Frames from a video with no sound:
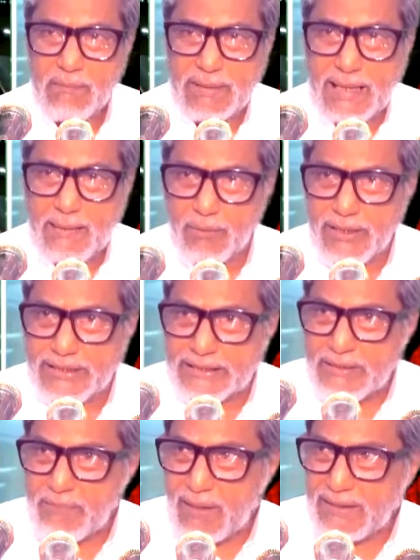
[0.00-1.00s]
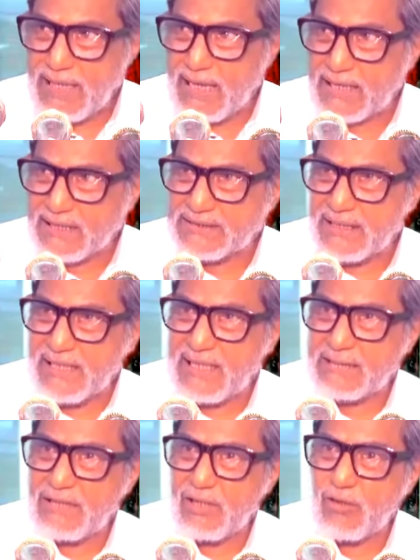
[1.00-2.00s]
মানে এমন একটি পানি আকাশ থেকে
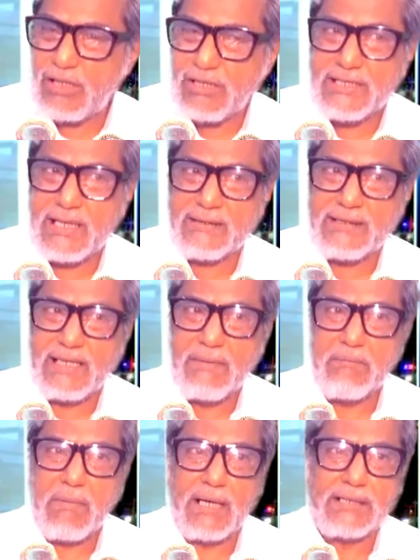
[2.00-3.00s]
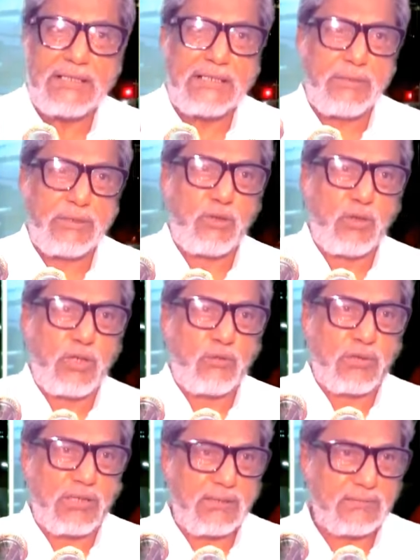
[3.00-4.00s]
নাজির করেন যা দিয়ে মাটি জীবিত হয়ে
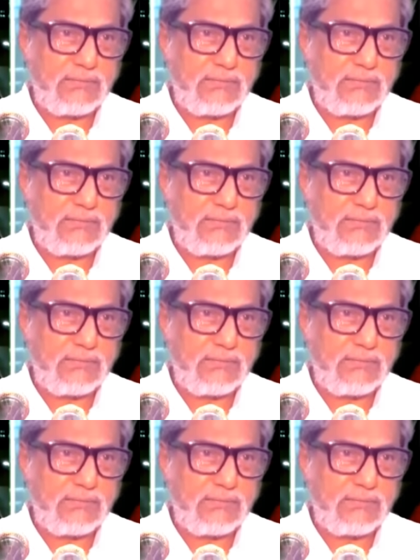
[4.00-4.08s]
ওঠে